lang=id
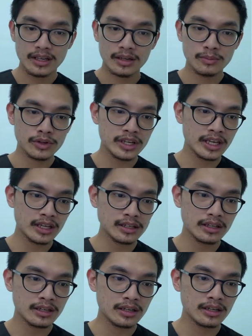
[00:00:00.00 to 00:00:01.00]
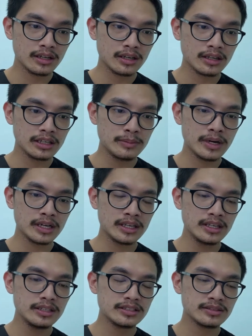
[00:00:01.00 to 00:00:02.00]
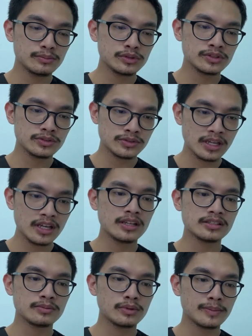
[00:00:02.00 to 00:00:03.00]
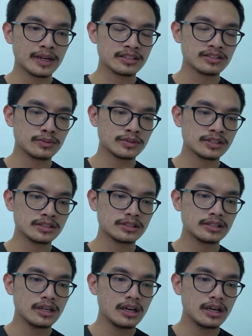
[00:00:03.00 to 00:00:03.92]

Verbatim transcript: Kemudian uh, dibagi sesudah dan sebelum anastomosis.